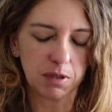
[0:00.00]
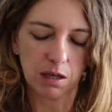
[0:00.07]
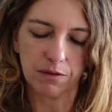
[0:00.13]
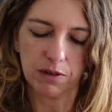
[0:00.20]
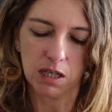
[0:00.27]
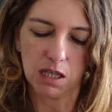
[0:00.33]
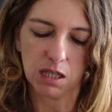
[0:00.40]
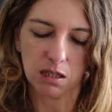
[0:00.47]
il y
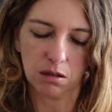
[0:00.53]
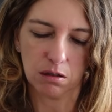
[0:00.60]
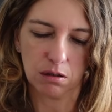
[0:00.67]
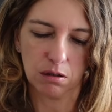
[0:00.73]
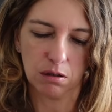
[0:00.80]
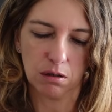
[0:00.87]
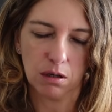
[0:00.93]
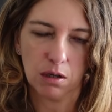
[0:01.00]
avait les,
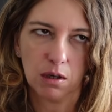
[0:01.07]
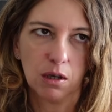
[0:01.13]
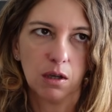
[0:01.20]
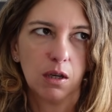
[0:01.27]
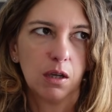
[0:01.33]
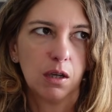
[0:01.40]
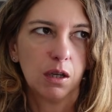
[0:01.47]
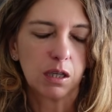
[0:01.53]

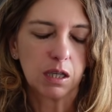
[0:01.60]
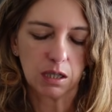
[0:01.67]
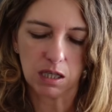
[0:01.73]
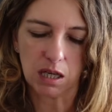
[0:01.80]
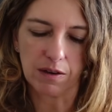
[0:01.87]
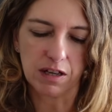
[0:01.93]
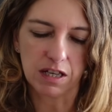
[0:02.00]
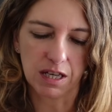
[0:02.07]

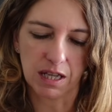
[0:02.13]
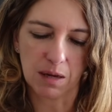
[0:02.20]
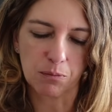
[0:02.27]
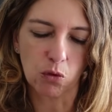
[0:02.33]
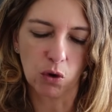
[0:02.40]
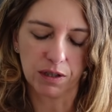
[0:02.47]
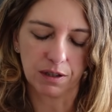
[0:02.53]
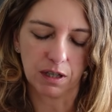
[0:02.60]
il y, en a
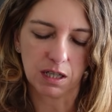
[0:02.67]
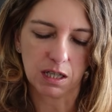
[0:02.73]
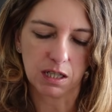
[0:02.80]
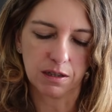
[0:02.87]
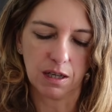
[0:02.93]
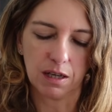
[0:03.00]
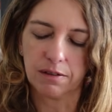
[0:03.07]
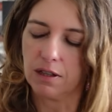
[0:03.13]
moins dans les
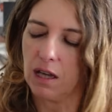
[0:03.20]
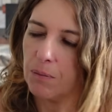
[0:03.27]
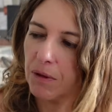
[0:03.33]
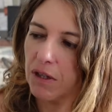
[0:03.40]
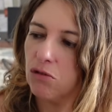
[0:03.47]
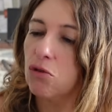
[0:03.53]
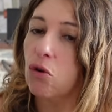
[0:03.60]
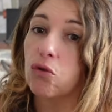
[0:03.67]
Kleenex.
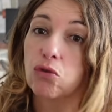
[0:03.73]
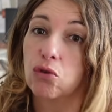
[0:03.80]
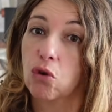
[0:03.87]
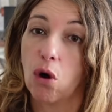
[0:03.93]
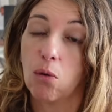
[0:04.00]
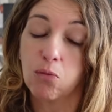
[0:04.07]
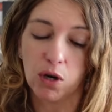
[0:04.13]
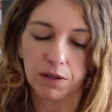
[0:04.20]
Après, ils ont
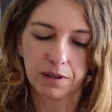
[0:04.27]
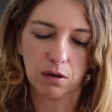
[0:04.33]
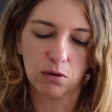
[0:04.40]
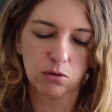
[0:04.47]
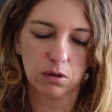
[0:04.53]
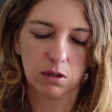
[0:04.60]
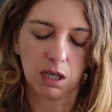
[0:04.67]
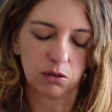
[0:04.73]
leur boîte à
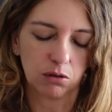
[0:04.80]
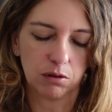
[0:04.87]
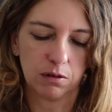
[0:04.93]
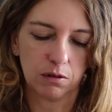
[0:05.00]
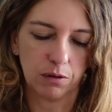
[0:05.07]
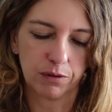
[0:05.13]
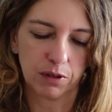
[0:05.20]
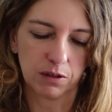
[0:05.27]
eux,
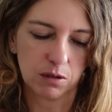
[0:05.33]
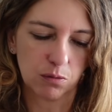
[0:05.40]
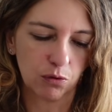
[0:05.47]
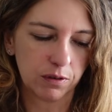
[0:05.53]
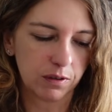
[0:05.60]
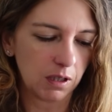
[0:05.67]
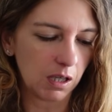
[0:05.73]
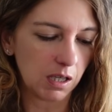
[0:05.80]
99 centimes
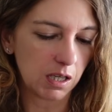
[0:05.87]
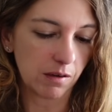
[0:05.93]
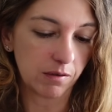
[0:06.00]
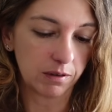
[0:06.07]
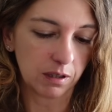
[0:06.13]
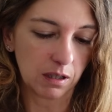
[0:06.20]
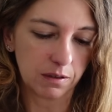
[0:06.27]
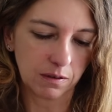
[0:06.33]
aussi. Et il y
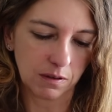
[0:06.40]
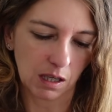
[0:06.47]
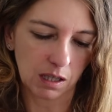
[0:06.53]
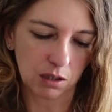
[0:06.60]
avait celle-ci, à